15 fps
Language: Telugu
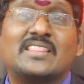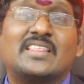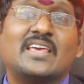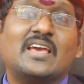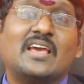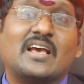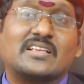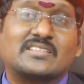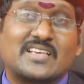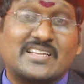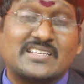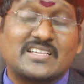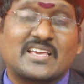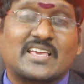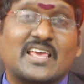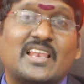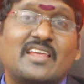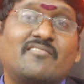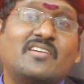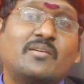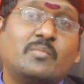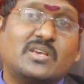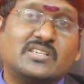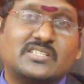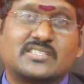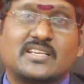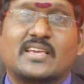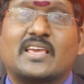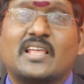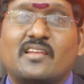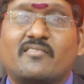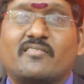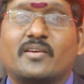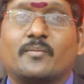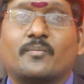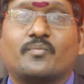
అయితే సరి సంఖ్యలేవి బేసి సంఖ్యలేవి